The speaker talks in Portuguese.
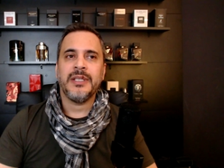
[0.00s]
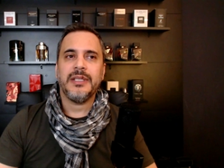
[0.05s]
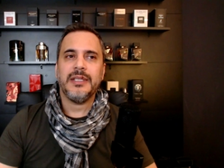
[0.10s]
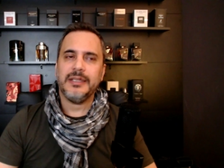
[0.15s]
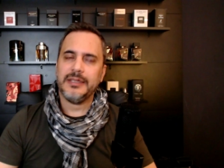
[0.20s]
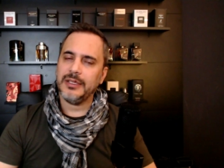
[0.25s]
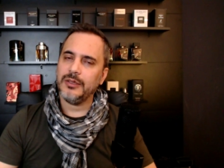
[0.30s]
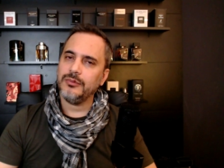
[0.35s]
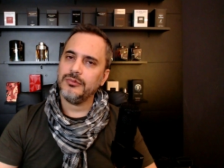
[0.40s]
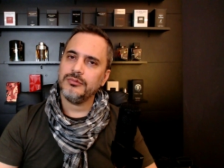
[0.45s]

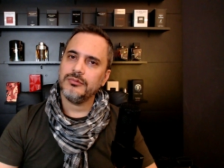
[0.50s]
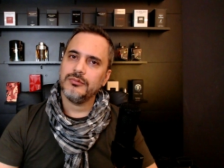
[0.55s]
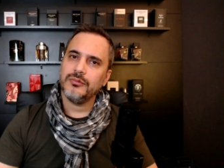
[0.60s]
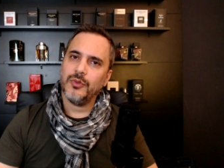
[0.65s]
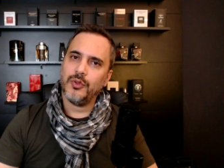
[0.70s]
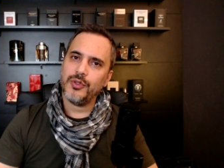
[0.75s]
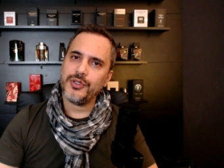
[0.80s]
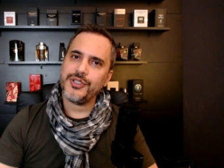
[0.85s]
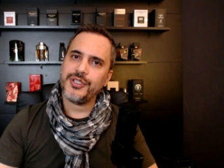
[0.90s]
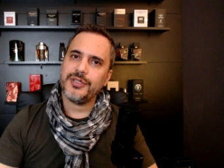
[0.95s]
Então,
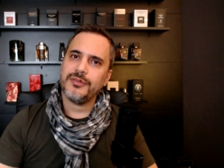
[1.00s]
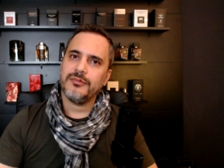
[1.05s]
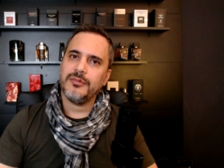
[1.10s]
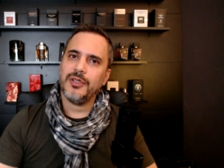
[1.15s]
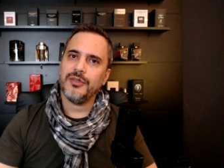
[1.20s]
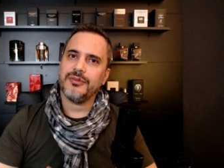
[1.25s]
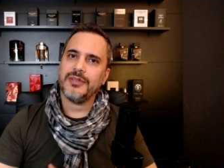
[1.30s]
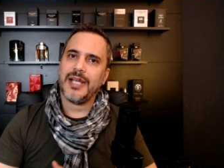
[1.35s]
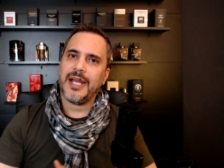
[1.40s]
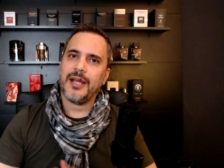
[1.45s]
hoje
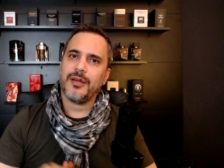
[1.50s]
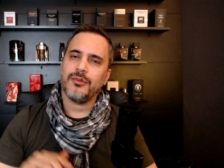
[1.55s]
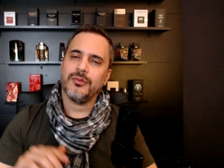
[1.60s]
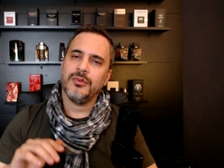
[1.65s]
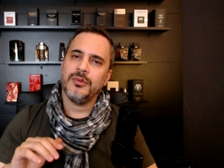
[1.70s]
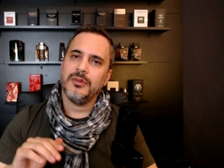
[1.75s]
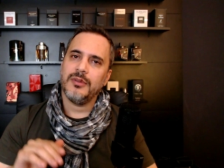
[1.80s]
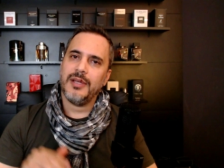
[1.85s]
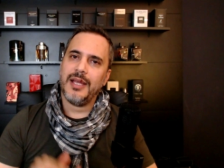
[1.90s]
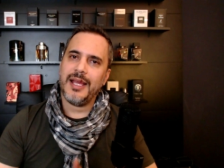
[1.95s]
eu trago
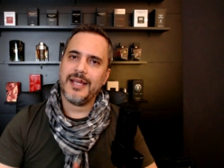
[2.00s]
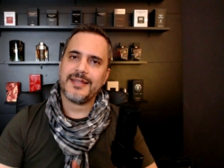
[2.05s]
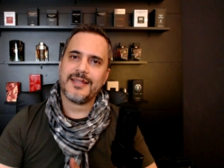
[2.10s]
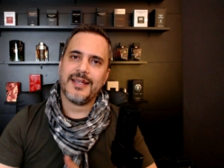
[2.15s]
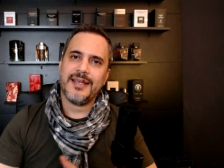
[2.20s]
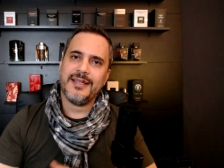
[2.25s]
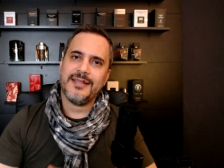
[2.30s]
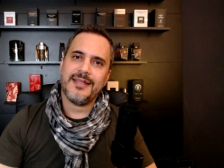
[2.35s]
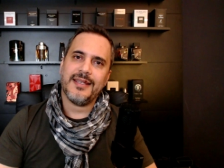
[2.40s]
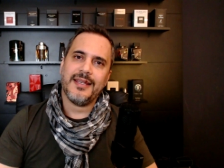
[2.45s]

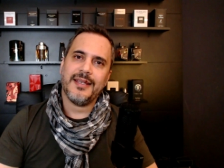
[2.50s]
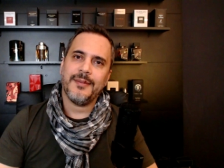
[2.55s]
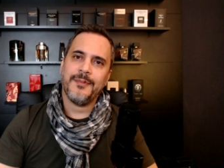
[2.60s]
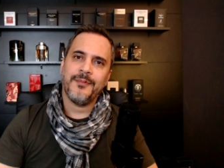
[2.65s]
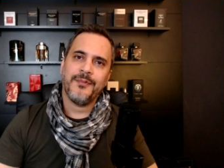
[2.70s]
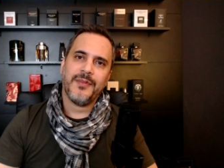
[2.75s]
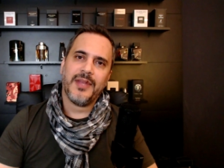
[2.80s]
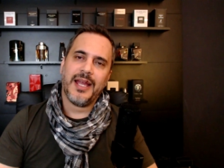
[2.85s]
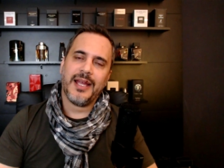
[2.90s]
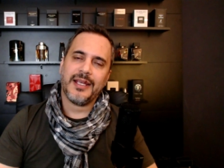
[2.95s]
essa resenha
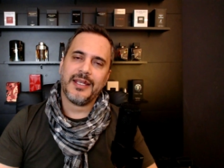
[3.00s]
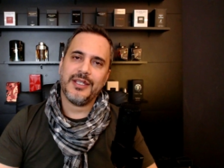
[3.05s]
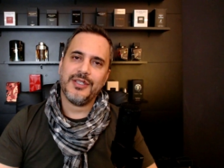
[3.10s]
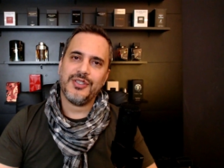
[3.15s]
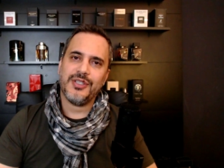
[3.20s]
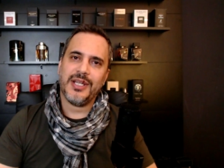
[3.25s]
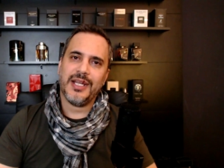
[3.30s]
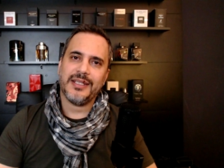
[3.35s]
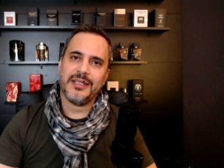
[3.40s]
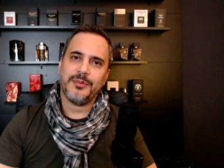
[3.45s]
aqui
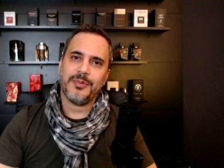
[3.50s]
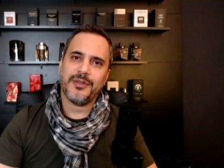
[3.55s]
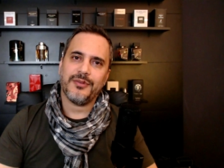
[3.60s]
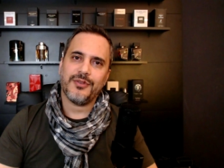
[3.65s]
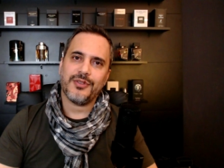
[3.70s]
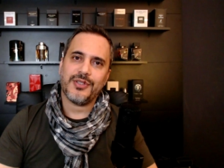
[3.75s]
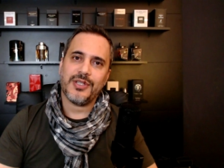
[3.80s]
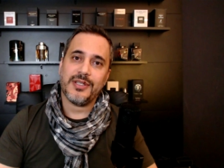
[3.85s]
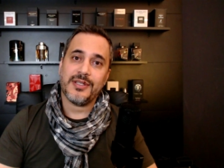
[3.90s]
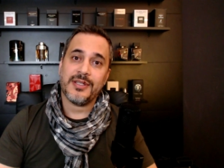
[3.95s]
direta para
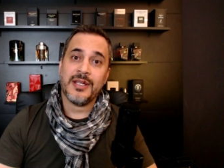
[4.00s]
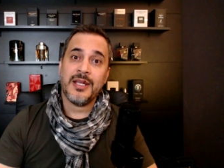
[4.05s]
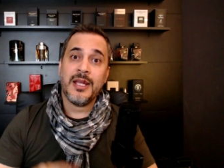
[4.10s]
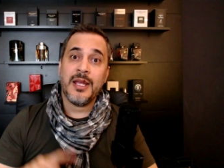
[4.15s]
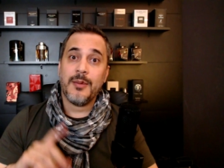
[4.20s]
vocês.